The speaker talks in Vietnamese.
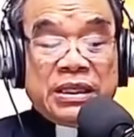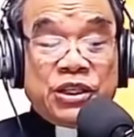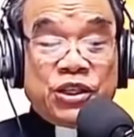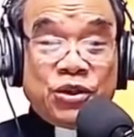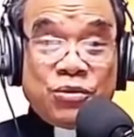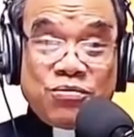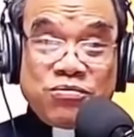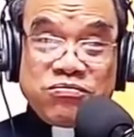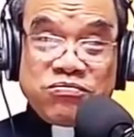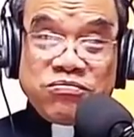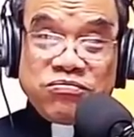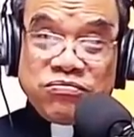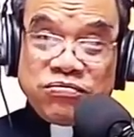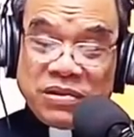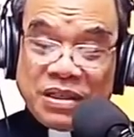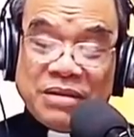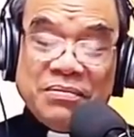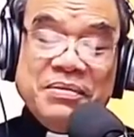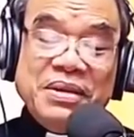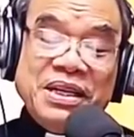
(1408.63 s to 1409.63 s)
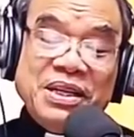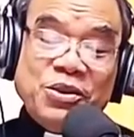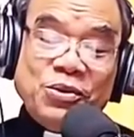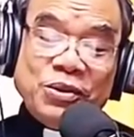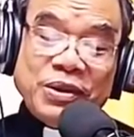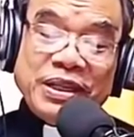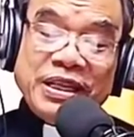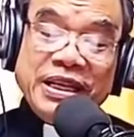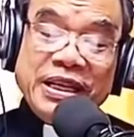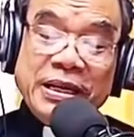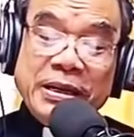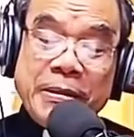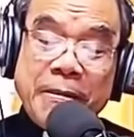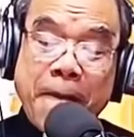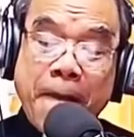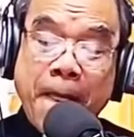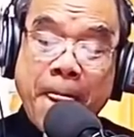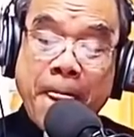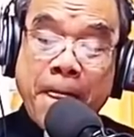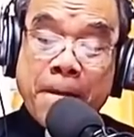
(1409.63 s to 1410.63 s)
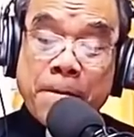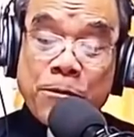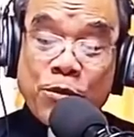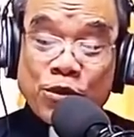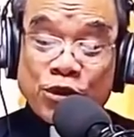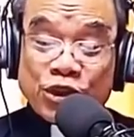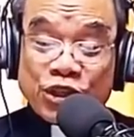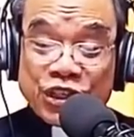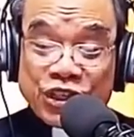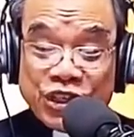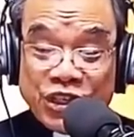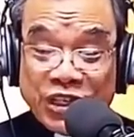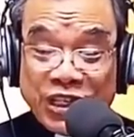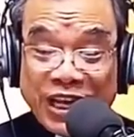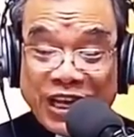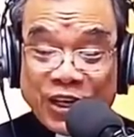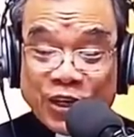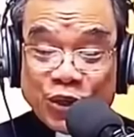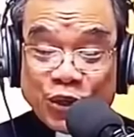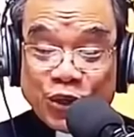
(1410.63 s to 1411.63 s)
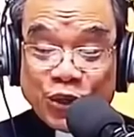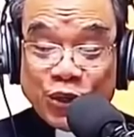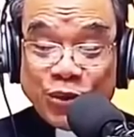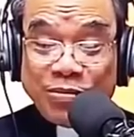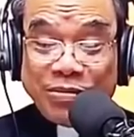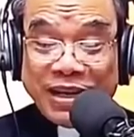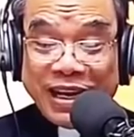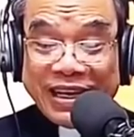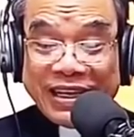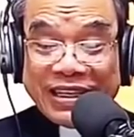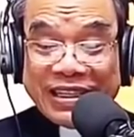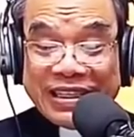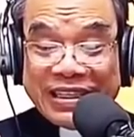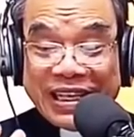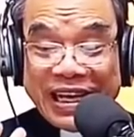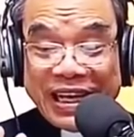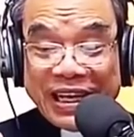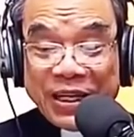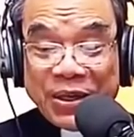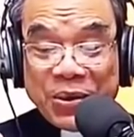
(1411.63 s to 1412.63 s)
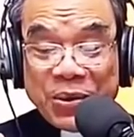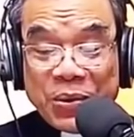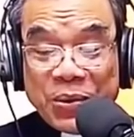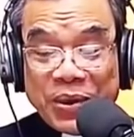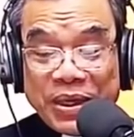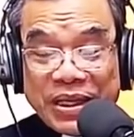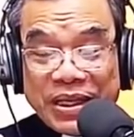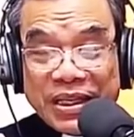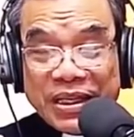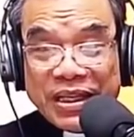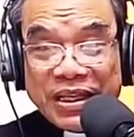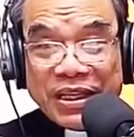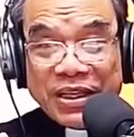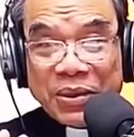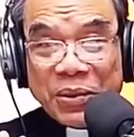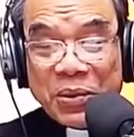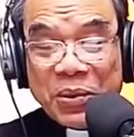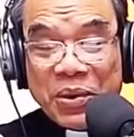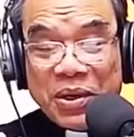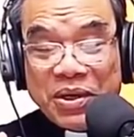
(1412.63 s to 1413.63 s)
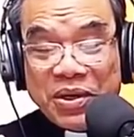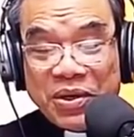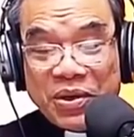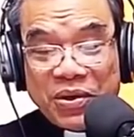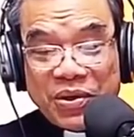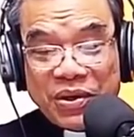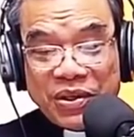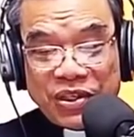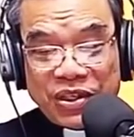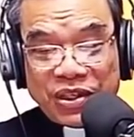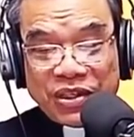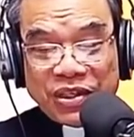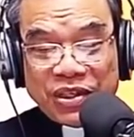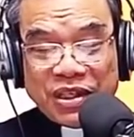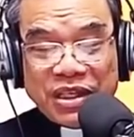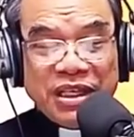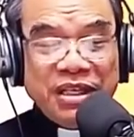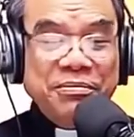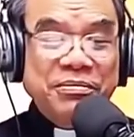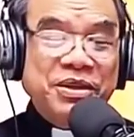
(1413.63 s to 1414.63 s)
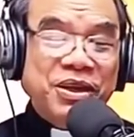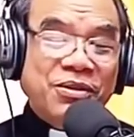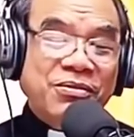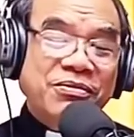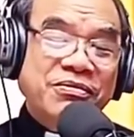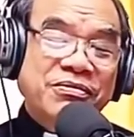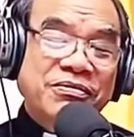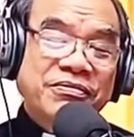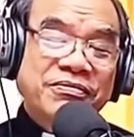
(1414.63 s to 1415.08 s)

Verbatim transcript: Trong giấc mơ đầu tiên, một sứ thần giúp Ngài giải quyết tình huống khó xử nghiêm trọng.